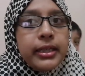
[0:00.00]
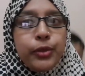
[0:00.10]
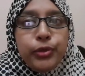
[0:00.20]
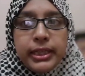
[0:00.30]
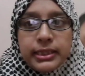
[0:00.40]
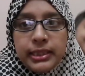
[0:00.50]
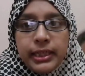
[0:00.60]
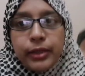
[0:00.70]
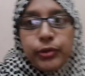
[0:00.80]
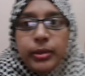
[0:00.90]
কিউরিয়াস
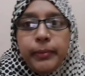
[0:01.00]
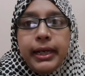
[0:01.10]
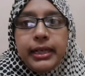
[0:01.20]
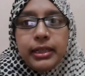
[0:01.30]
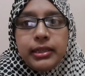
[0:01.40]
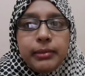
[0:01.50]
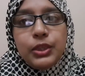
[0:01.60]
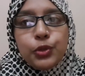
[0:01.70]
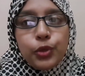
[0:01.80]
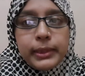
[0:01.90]
থাকে ওদের মাইন্ড
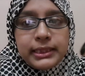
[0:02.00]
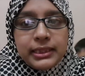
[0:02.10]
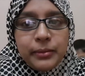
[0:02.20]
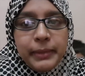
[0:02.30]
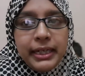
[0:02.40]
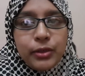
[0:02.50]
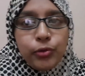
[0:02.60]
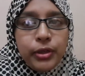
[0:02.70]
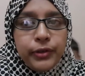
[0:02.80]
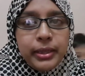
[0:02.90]
ছোট বাচ্চাদের
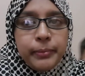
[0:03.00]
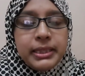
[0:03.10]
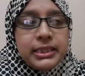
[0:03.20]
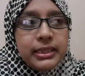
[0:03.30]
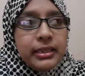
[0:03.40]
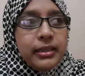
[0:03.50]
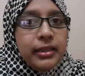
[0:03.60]
মাইন্ডগুলো অনেক বেশি